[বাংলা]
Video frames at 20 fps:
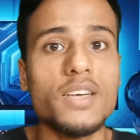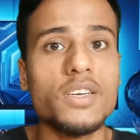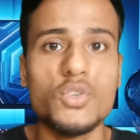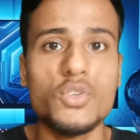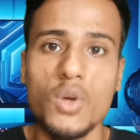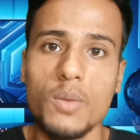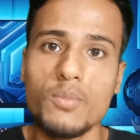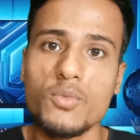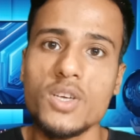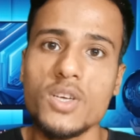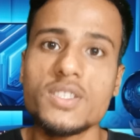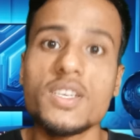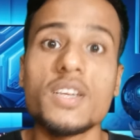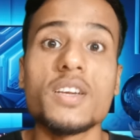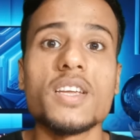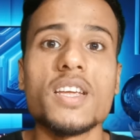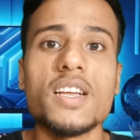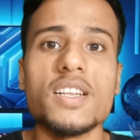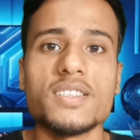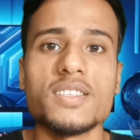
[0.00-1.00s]
একটা শব্দ
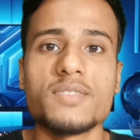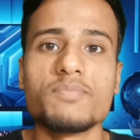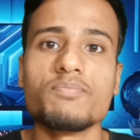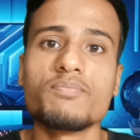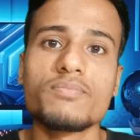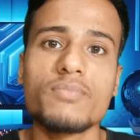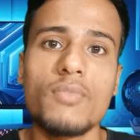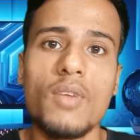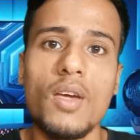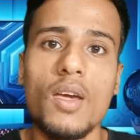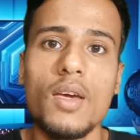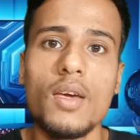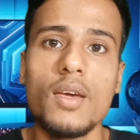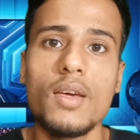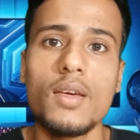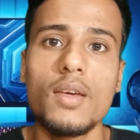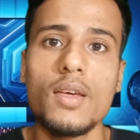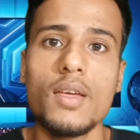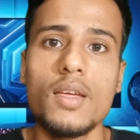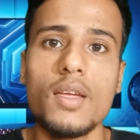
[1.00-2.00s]
আছে রিলস
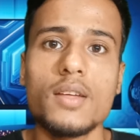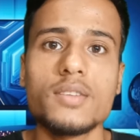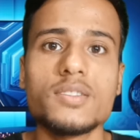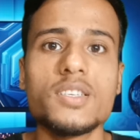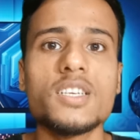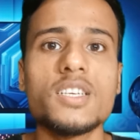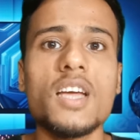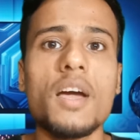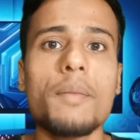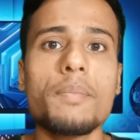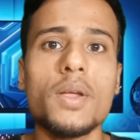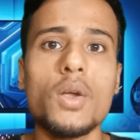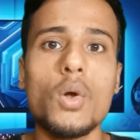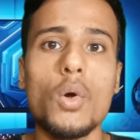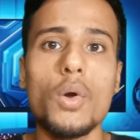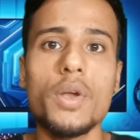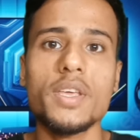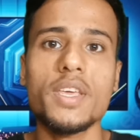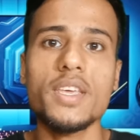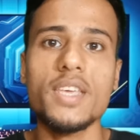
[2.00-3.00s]
যেটা
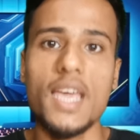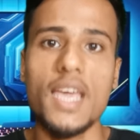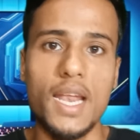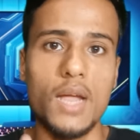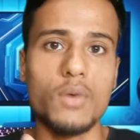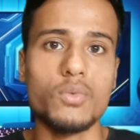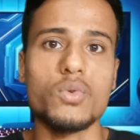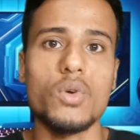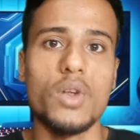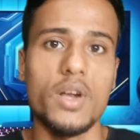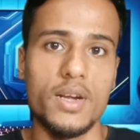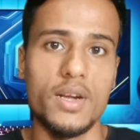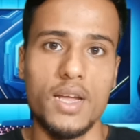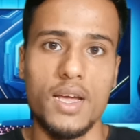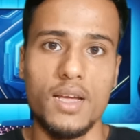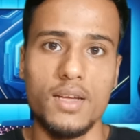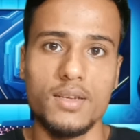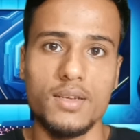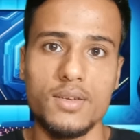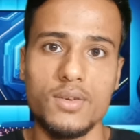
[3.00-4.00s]
আপনারা অনেকেই অ্যালাউ করেন
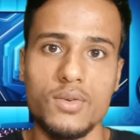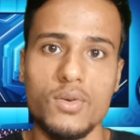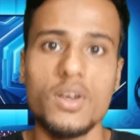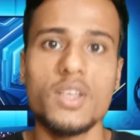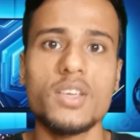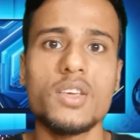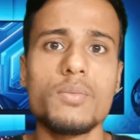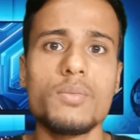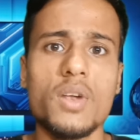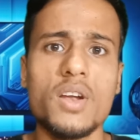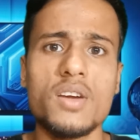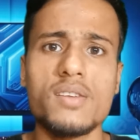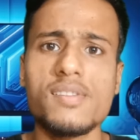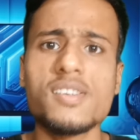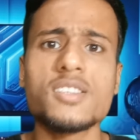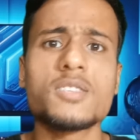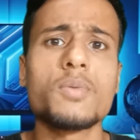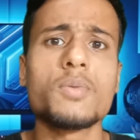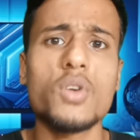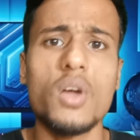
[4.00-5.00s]
না অনেকেই বলেন
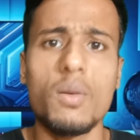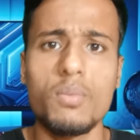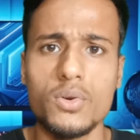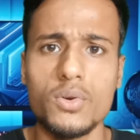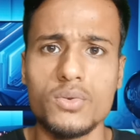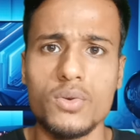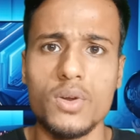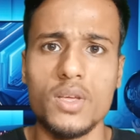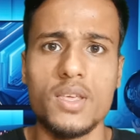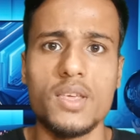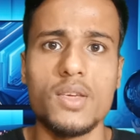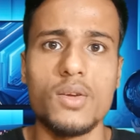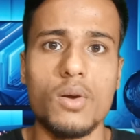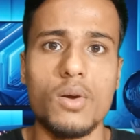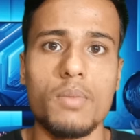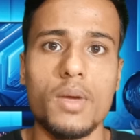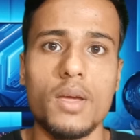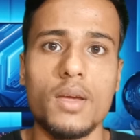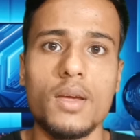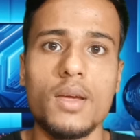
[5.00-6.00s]
রিলস ভিডিও আপলোড করে কী
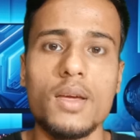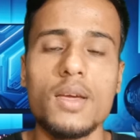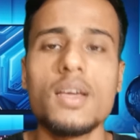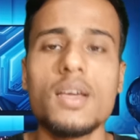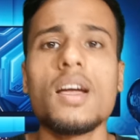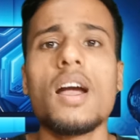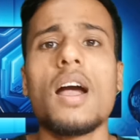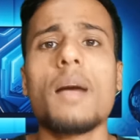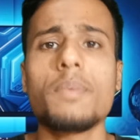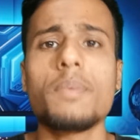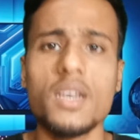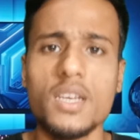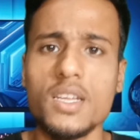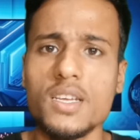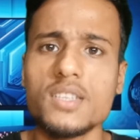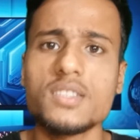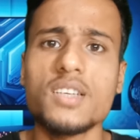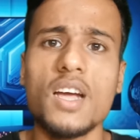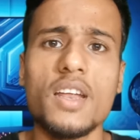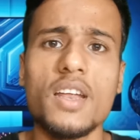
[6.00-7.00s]
হবে
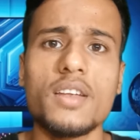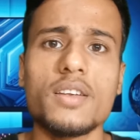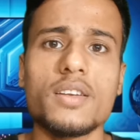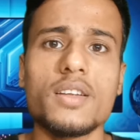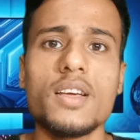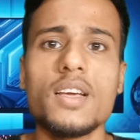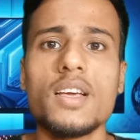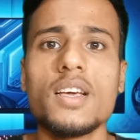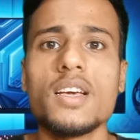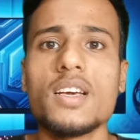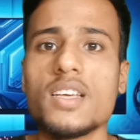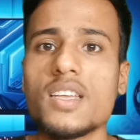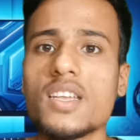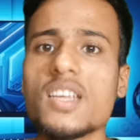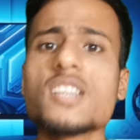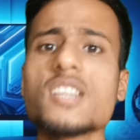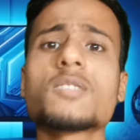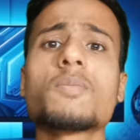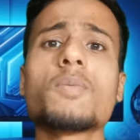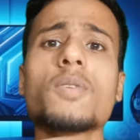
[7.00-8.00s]
আপনারা কি জানেন
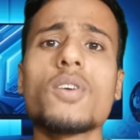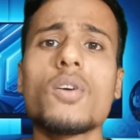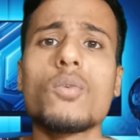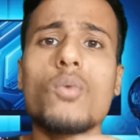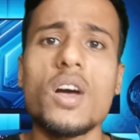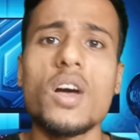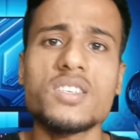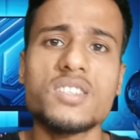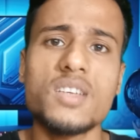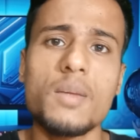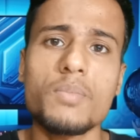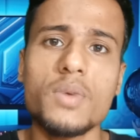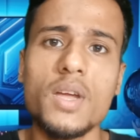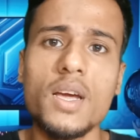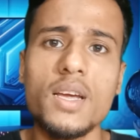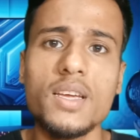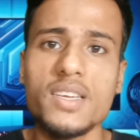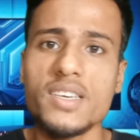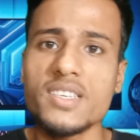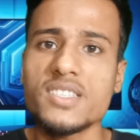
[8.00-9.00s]
রিলস ভিডিওর ওয়াচ
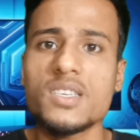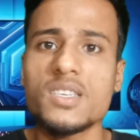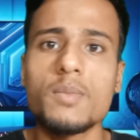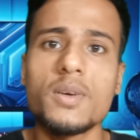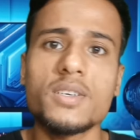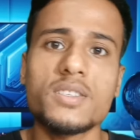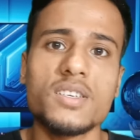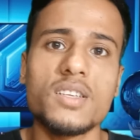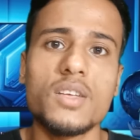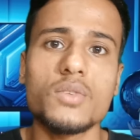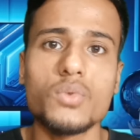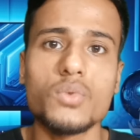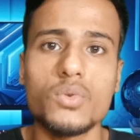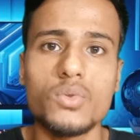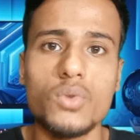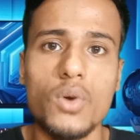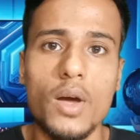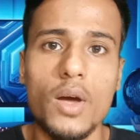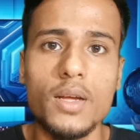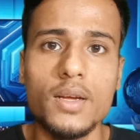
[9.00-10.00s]
টাইমটা ইনস্টিমেট সেটা
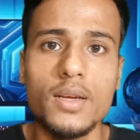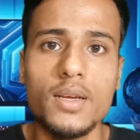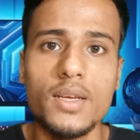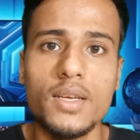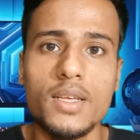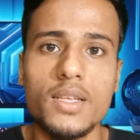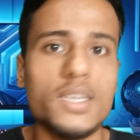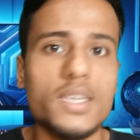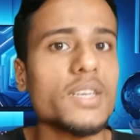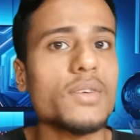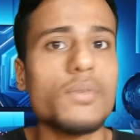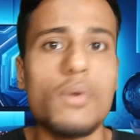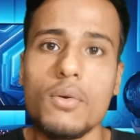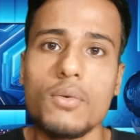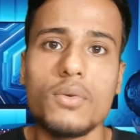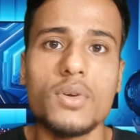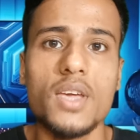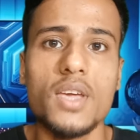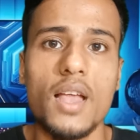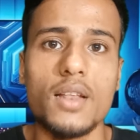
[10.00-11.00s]
যুক্ত হয় এটা
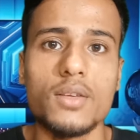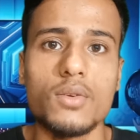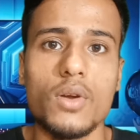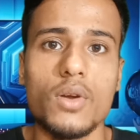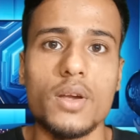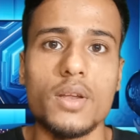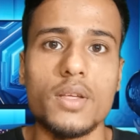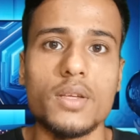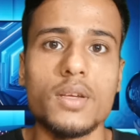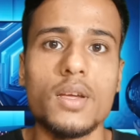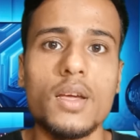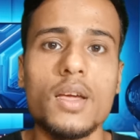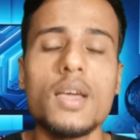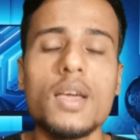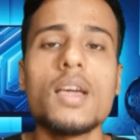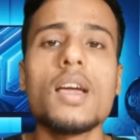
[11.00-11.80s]
কখনও খেয়াল করেন নেই